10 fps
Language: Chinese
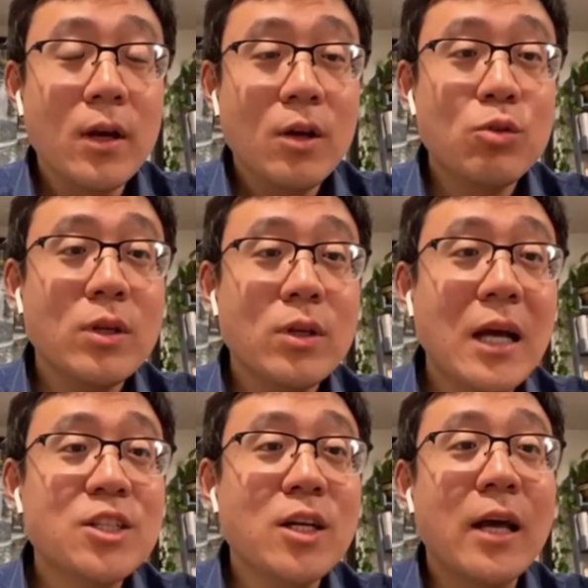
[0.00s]
所以他
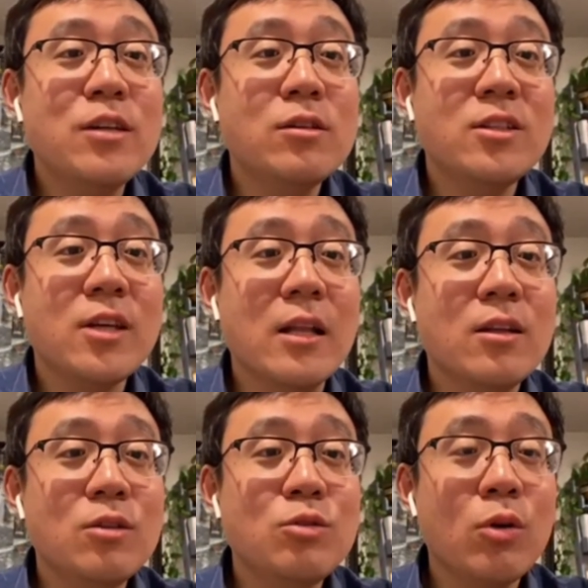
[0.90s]
上台之前
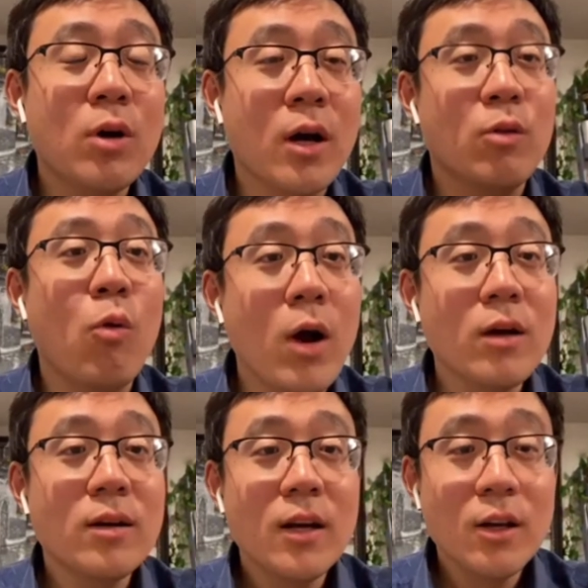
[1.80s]
呢就很慌，
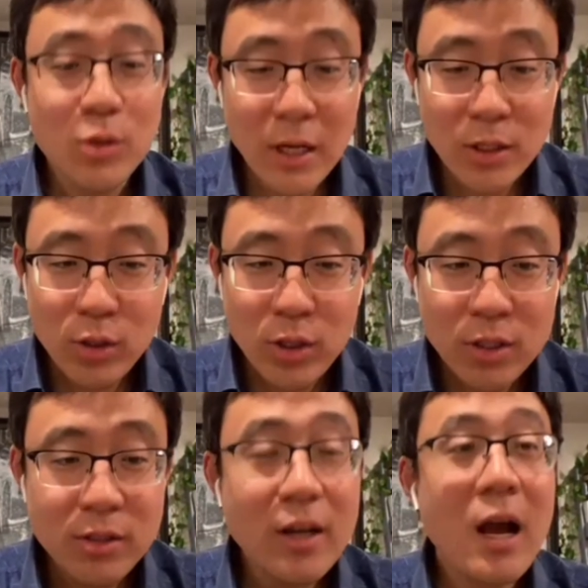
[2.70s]
所以他就一直
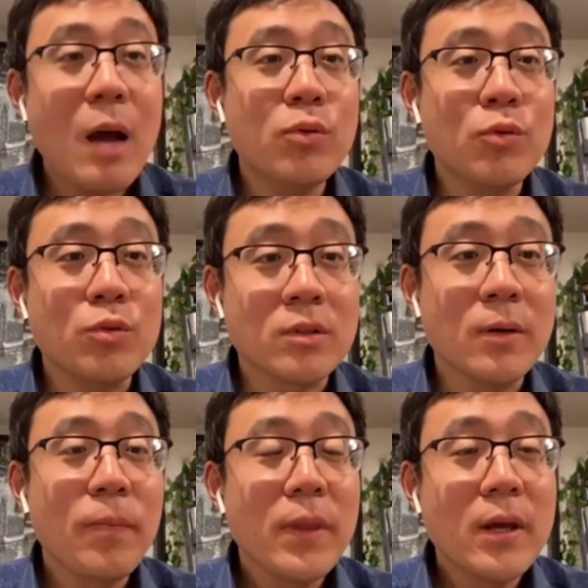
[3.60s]
在看谱子，
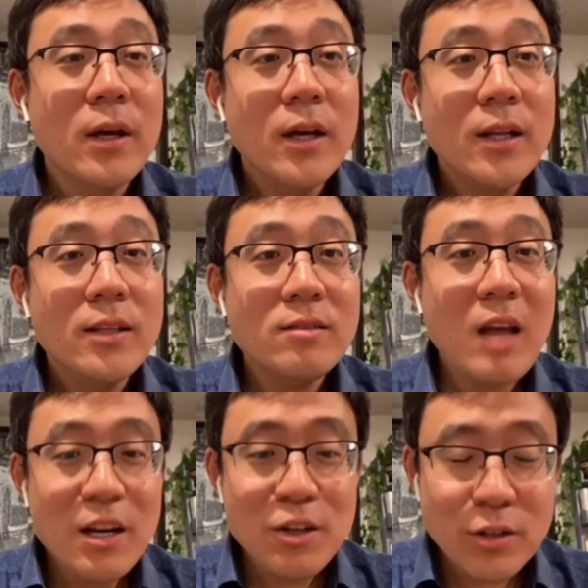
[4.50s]

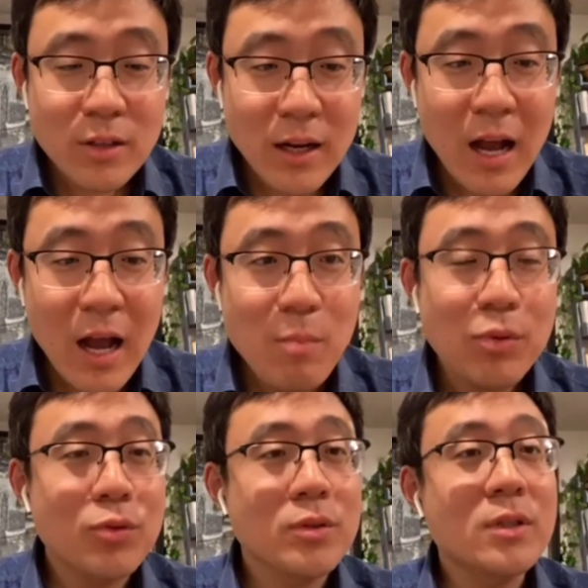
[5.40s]
但是他看
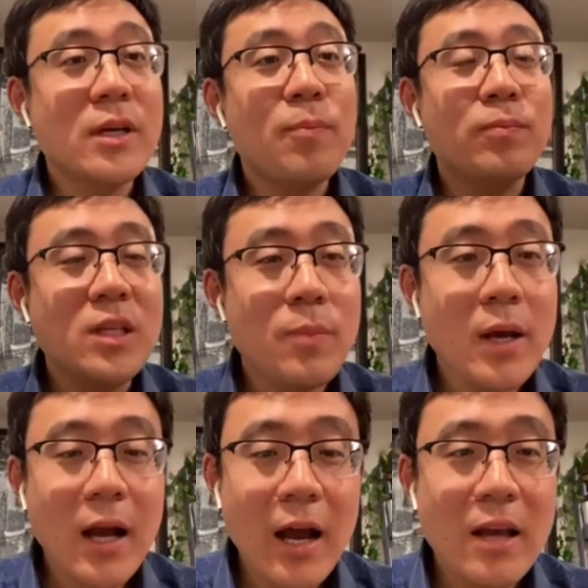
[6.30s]
谱子在一
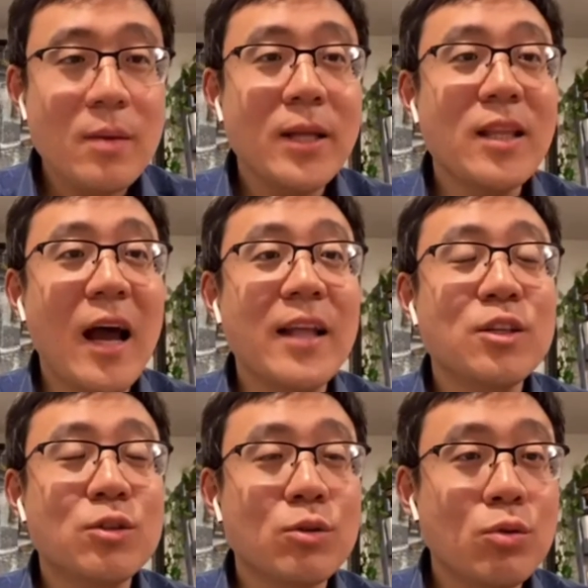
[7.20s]
边看一边弹的
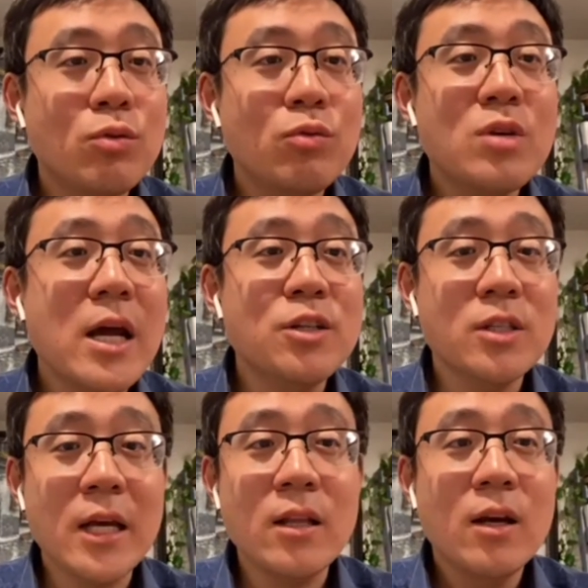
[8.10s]
时候，突然之
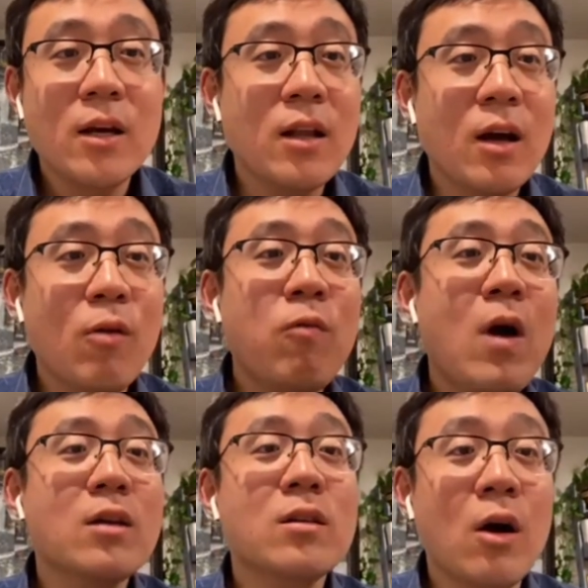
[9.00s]
间他
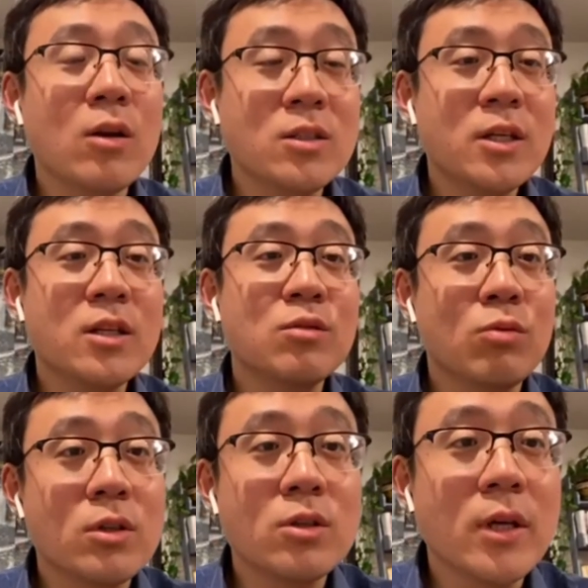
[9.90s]
忘掉了这个
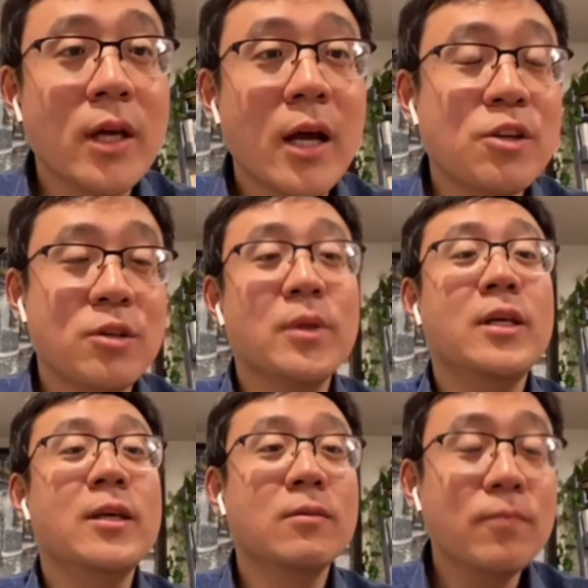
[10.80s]
左手应该是什么音，